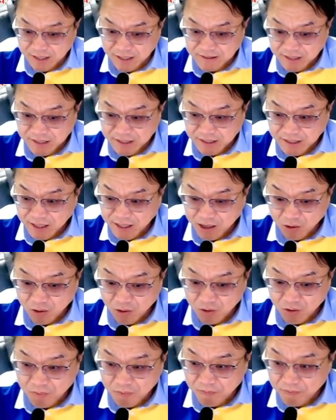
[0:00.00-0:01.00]
자,
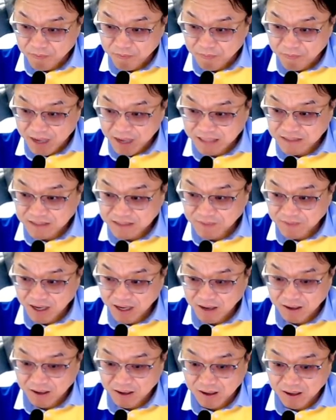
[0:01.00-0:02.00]
SK텔레콤
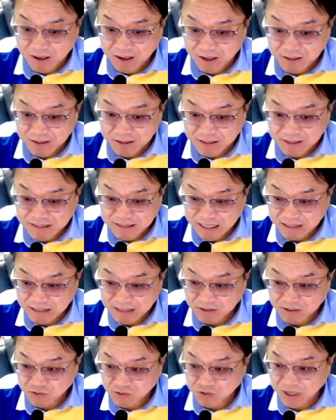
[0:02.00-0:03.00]
마지막 아,
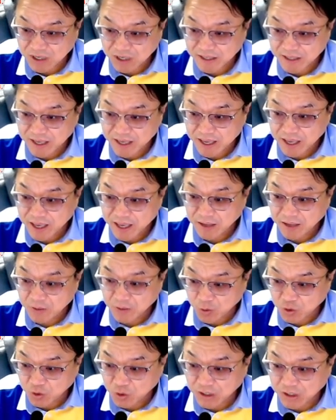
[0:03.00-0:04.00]
이 상승
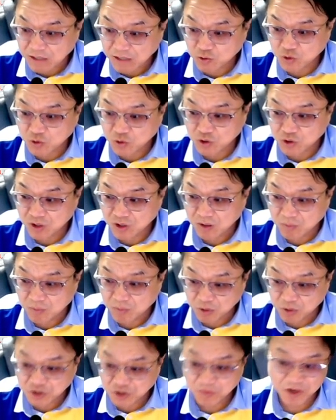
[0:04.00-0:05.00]
구간에 여기까지
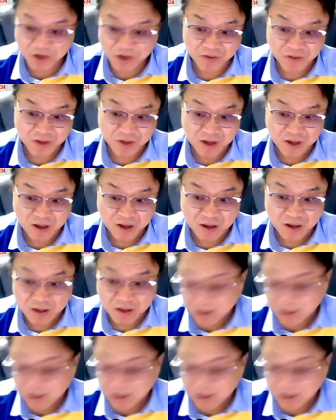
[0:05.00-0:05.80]
조정을 보시면